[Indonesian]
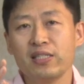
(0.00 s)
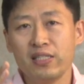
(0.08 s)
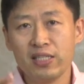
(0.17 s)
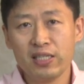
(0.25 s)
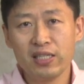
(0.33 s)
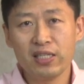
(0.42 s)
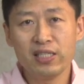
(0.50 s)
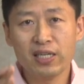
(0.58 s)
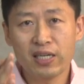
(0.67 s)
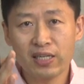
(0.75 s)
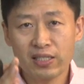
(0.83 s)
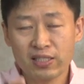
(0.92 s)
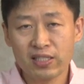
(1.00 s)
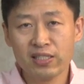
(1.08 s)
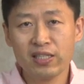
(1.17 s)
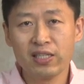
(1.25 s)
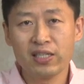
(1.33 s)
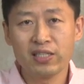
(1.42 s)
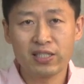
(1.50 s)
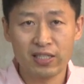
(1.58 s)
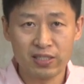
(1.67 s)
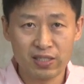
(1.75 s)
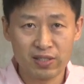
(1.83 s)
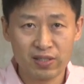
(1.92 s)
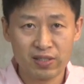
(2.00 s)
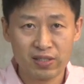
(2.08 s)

dirinya sendiri saja.